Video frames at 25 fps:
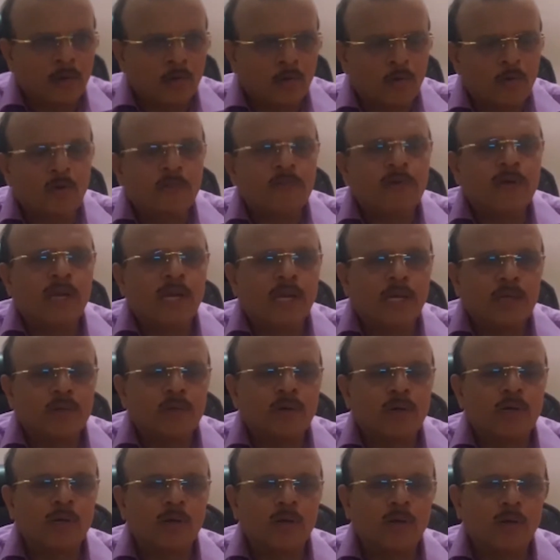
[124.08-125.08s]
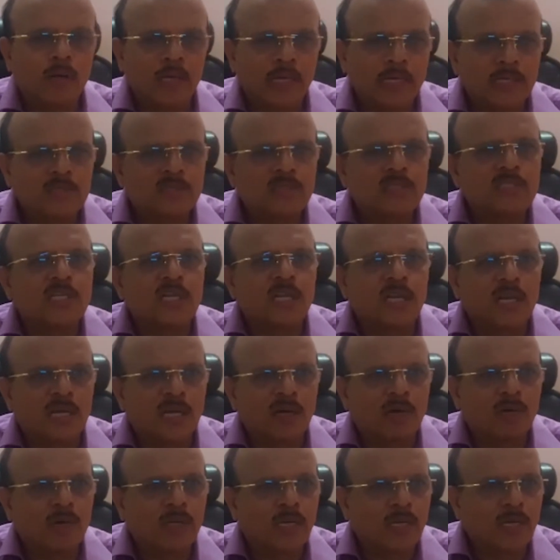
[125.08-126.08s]
రెండు వేల ఐదు ఆరులో లైన్స్ జిల్లా
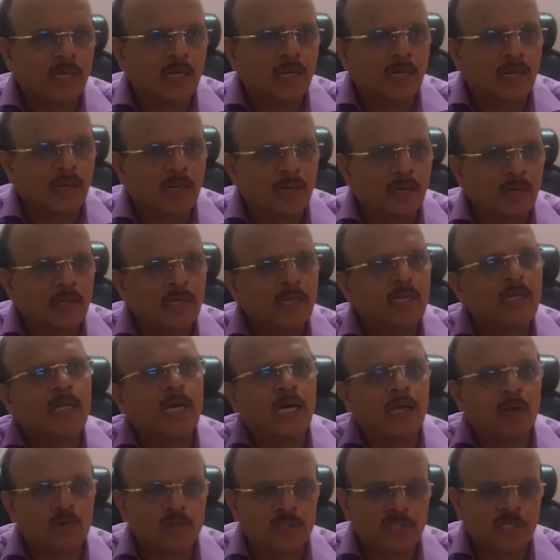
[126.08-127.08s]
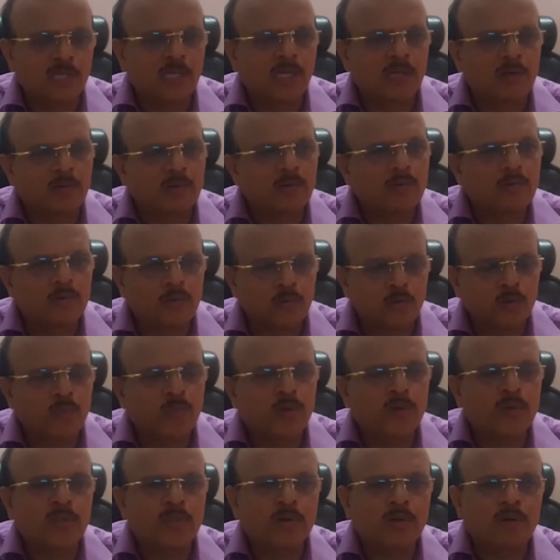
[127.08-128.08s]
గవర్నర్గా ఈ నాలుగు జిల్లాలు
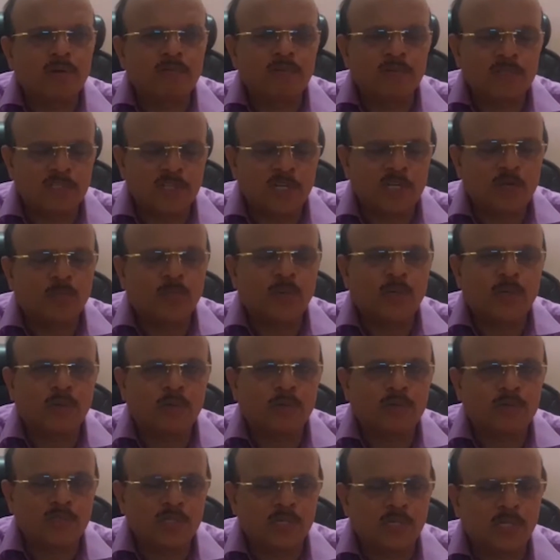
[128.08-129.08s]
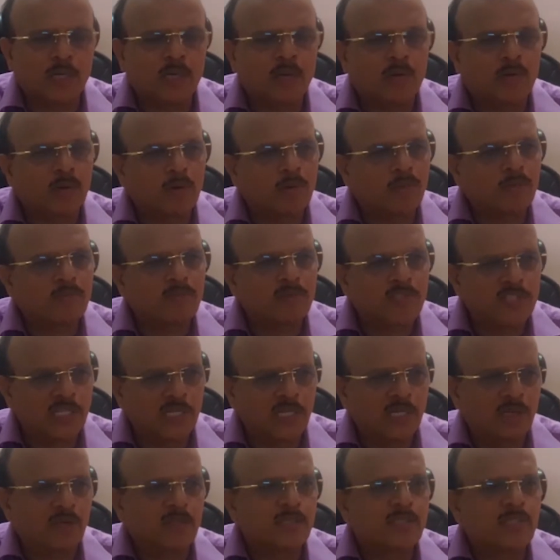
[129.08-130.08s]
తూర్పుగోదావరి విశాఖపట్నం శ్రీకాకుళం
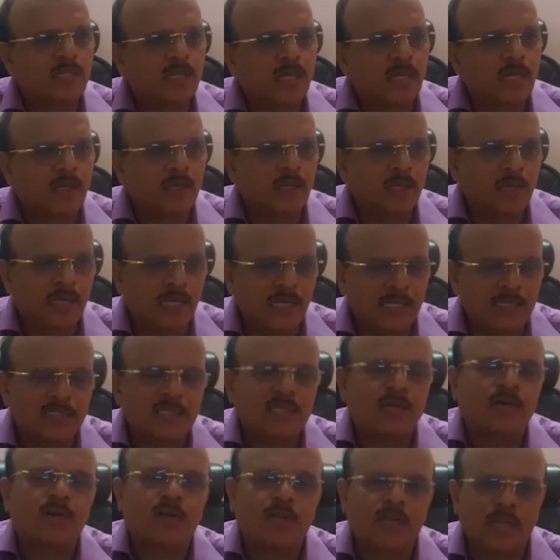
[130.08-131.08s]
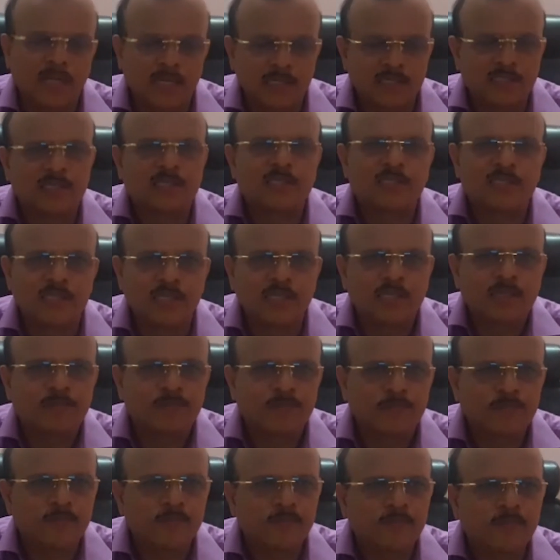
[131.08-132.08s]
విజయనగరం జిల్లాలకు లైన్స్ గవర్నర్గా చేసి
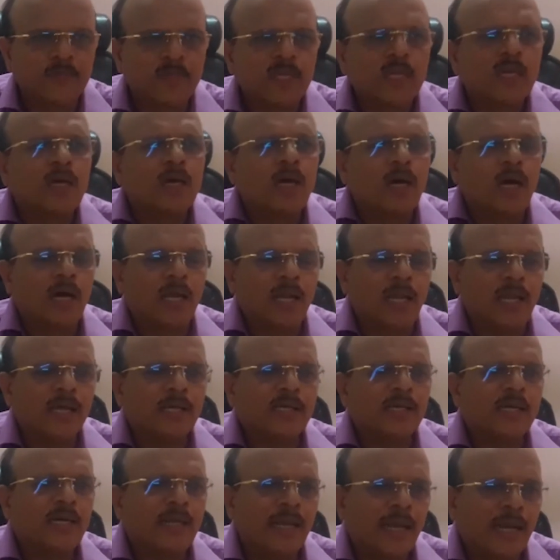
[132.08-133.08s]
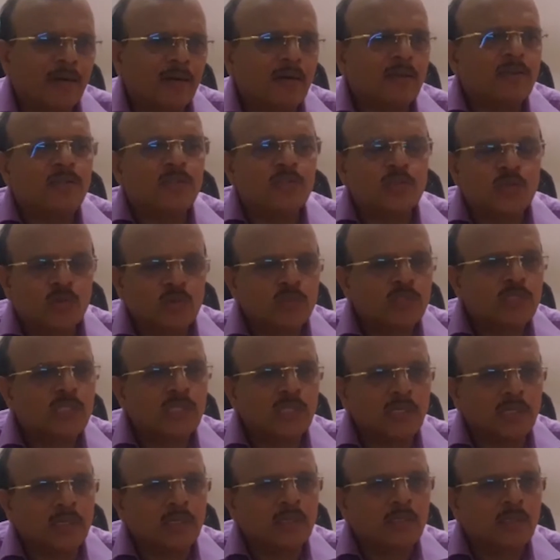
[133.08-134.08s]
అనేక గ్రాంట్లు తీసుకొచ్చి